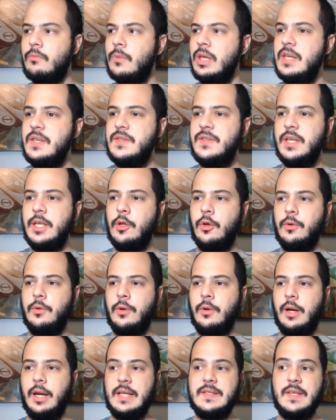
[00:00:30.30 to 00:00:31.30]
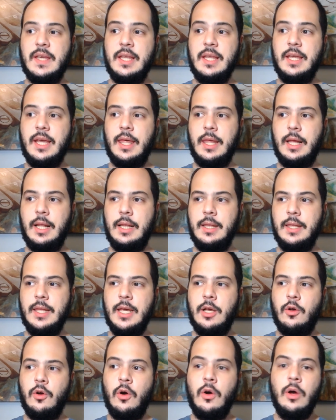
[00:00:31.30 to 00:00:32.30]
hicieron reseña del
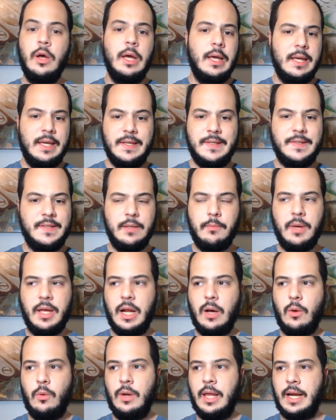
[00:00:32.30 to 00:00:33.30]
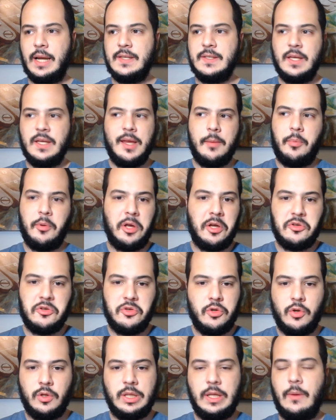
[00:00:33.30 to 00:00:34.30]
disco y sin ver aún las reseñas, porque yo
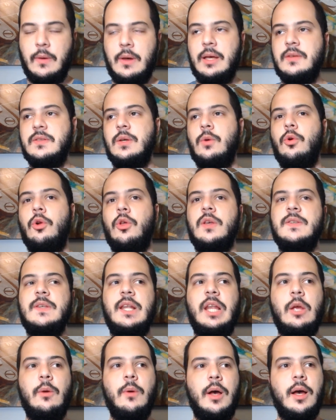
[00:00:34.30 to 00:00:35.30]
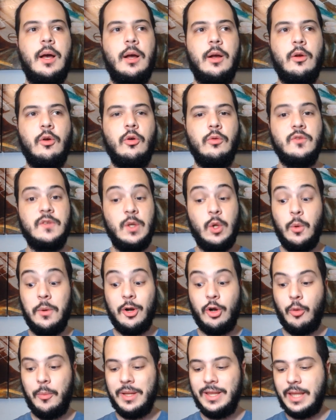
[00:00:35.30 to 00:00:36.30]
no estaba seguro de si, le iba, si lo iba a
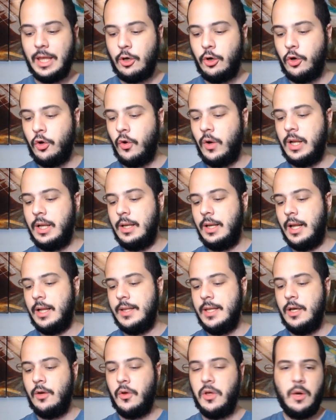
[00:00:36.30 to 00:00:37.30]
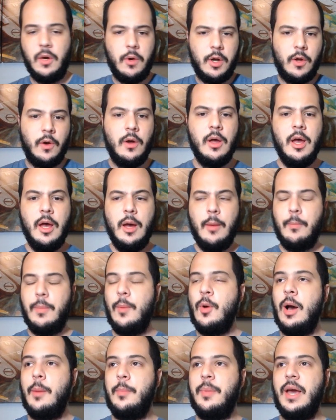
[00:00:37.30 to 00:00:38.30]
comentar o no al, disco, dije, bueno,
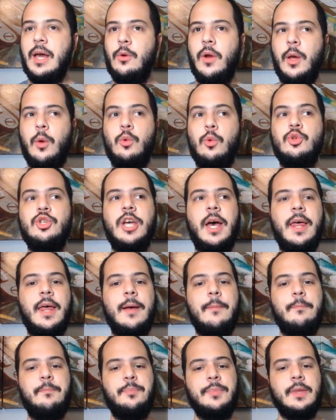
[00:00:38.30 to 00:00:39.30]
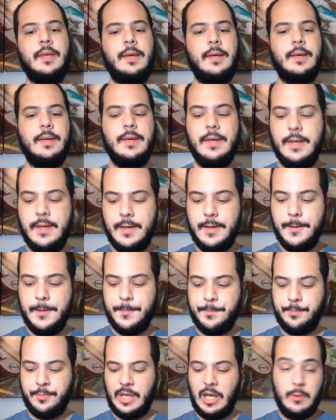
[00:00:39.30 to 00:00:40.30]
vamos a pegarle una escuchada y
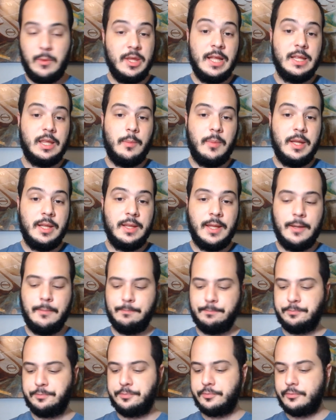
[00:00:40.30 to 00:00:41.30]
mm, evidentemente